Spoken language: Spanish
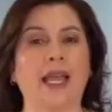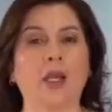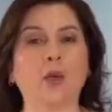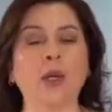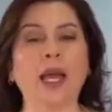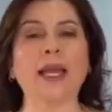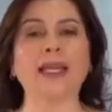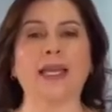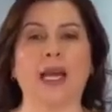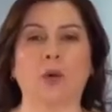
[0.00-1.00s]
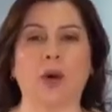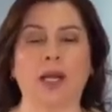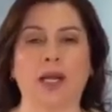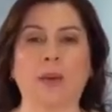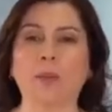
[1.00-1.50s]
en una y en
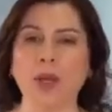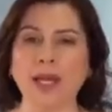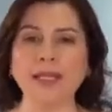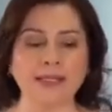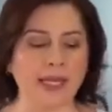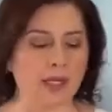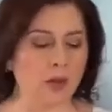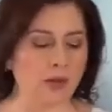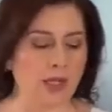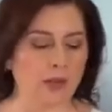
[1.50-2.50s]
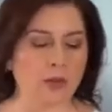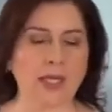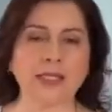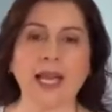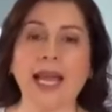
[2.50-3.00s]
acuarela. Voy a iniciar
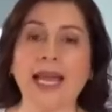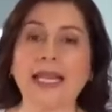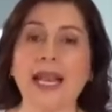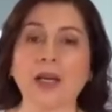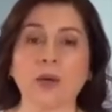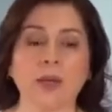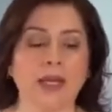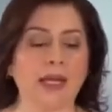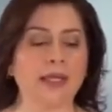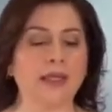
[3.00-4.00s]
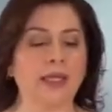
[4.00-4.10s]
contándoles la novedad que